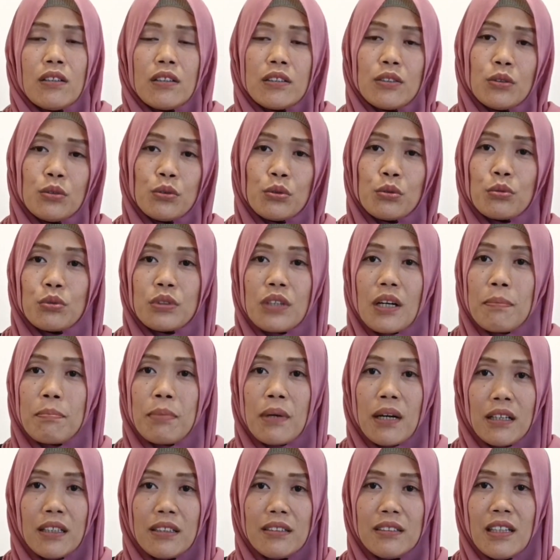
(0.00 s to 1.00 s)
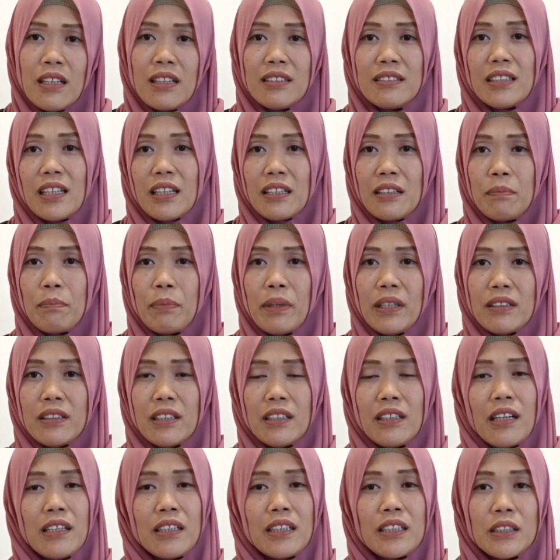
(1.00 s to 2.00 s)
aduh susah banget ya cari
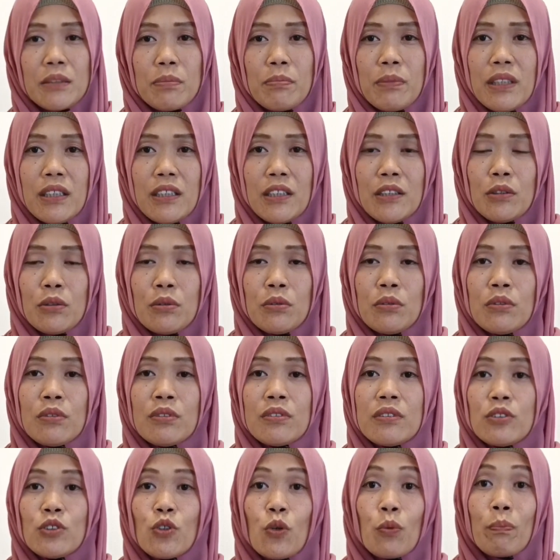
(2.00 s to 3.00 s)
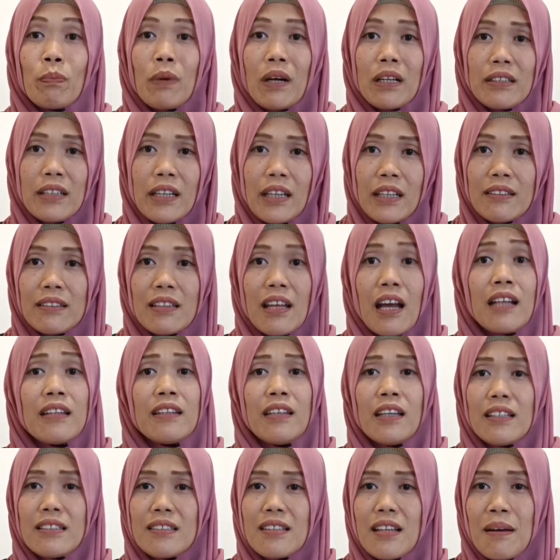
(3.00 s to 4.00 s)
PT yang resmi itu coba deh
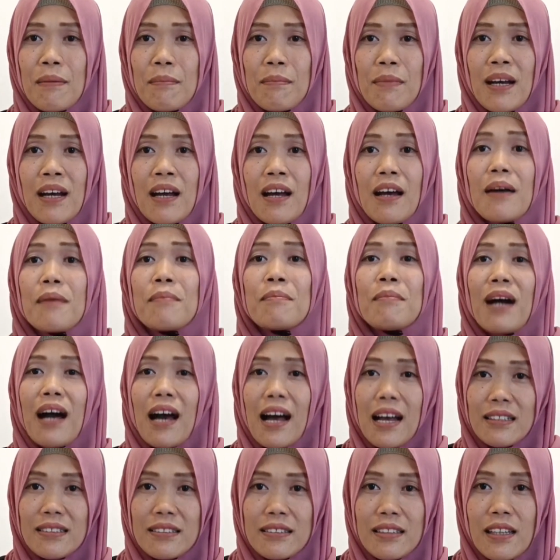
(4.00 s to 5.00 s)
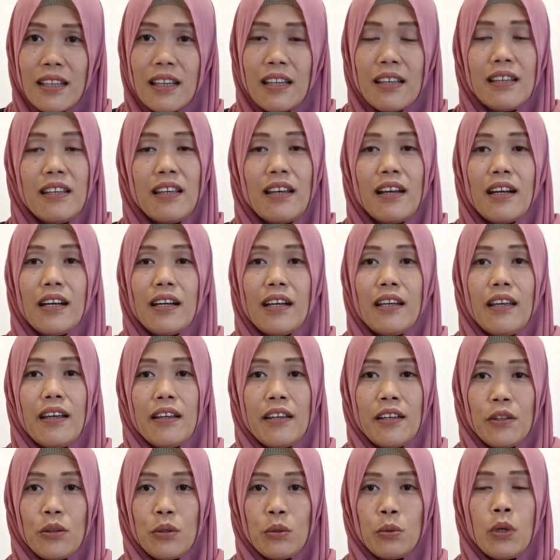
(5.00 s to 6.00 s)
tanya sama Mbak Aseh ya
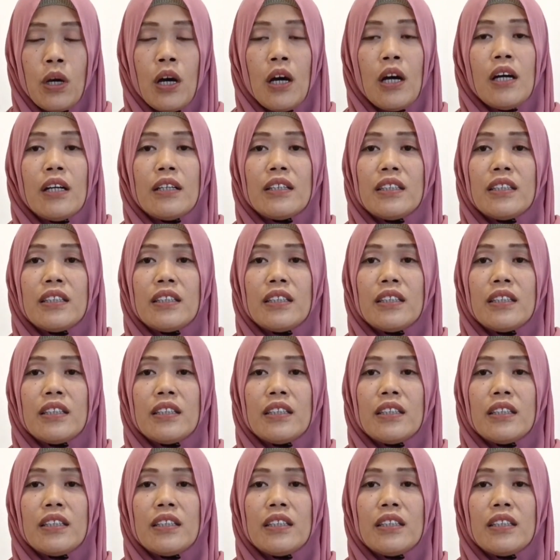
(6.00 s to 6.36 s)
kayak gitu